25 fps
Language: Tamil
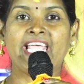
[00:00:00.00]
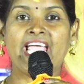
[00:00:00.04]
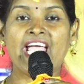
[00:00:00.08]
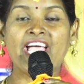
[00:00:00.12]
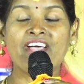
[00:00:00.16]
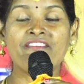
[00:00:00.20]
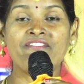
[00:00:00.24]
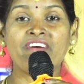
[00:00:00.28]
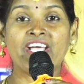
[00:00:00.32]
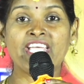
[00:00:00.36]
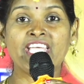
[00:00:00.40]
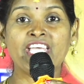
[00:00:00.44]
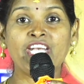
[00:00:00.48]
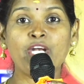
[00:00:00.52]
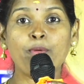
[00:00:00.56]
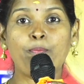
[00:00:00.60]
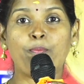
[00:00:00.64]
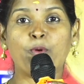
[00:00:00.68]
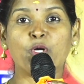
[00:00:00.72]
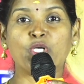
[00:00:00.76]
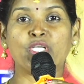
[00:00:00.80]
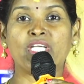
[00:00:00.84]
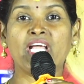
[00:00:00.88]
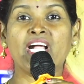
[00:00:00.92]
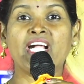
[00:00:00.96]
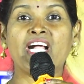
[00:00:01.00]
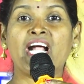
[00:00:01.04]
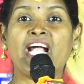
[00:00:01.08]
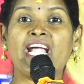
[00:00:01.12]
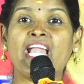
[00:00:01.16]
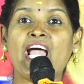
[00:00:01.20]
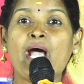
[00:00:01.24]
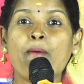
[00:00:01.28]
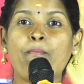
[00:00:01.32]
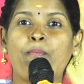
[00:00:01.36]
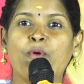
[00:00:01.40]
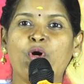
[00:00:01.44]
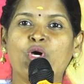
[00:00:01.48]
என் வயிறு
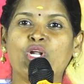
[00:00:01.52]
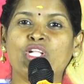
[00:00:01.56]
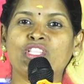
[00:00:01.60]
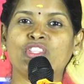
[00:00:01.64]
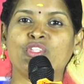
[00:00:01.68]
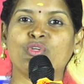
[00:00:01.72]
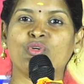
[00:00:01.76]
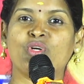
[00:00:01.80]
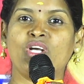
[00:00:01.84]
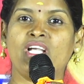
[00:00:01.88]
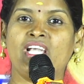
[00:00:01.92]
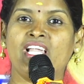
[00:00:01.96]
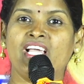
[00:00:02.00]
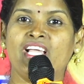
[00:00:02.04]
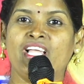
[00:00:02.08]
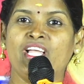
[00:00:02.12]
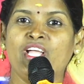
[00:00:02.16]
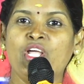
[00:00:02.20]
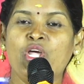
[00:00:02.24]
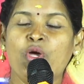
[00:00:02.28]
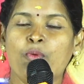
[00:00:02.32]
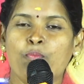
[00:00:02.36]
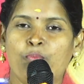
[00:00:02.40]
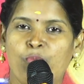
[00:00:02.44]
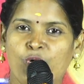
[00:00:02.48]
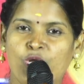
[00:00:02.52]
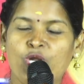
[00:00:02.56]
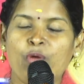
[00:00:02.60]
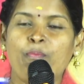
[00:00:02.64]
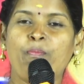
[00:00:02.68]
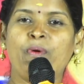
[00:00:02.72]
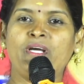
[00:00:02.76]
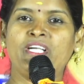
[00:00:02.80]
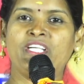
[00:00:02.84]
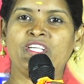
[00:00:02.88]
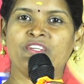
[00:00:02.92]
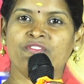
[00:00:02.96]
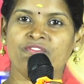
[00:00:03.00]
பொட்டக்காடா போகிறதுக்குள்ள
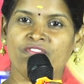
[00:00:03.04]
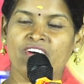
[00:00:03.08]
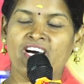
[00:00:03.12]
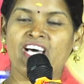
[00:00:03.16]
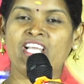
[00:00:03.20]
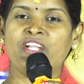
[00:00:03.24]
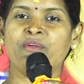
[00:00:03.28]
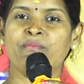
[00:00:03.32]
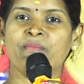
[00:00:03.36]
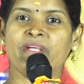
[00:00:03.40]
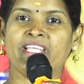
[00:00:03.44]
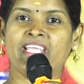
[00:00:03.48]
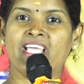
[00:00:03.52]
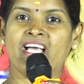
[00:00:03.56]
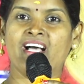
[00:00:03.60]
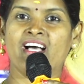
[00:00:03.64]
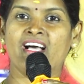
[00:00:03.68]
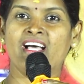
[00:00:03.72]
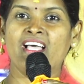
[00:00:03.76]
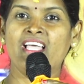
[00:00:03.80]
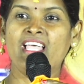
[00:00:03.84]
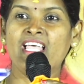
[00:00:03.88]
புறப்பட்டும் வாருமையா